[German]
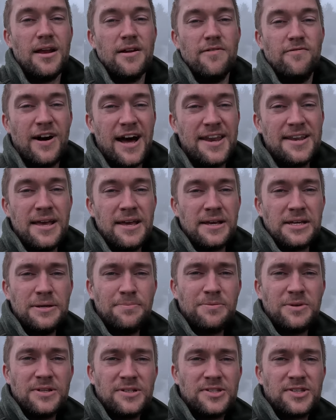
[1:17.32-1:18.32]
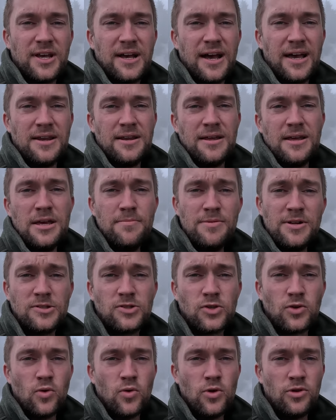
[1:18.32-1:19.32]
Wann gibt es eine
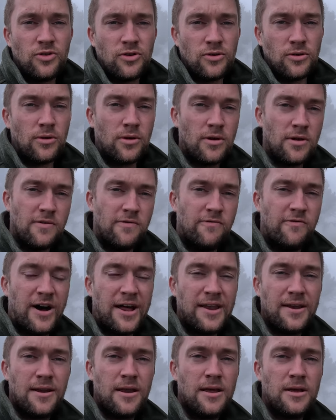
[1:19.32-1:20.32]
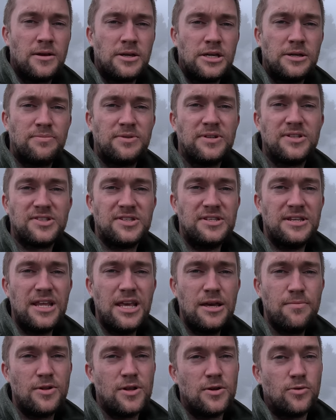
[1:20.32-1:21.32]
Himmelsröte? Wann gibt es
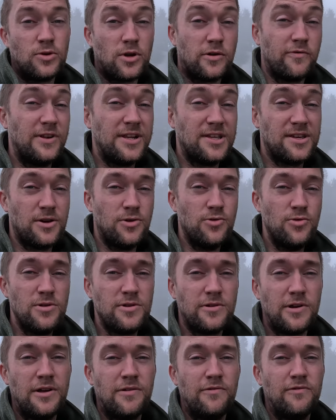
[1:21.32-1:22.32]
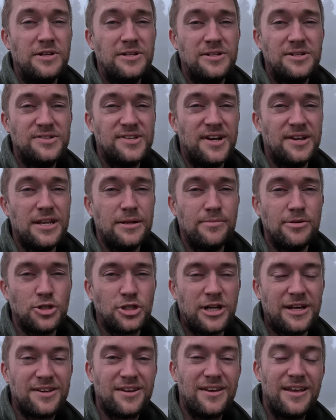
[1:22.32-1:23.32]
Nebel und auf welcher Höhe findet dieser Nebel
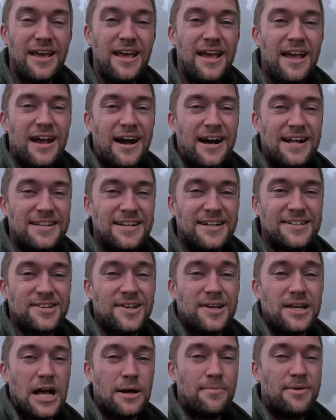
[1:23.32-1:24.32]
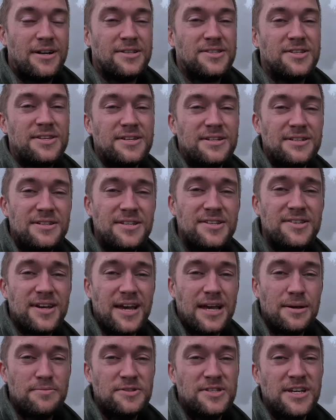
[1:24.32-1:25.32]
statt? All das kann man sich in
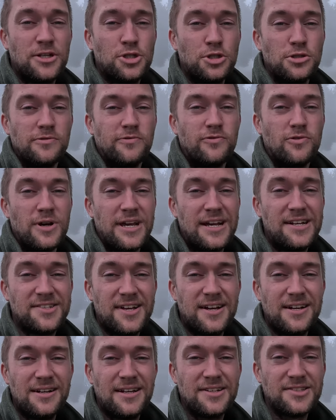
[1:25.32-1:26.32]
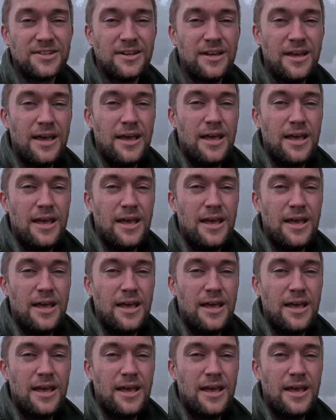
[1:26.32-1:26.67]
dieser App sehr schön vorhersagen lassen.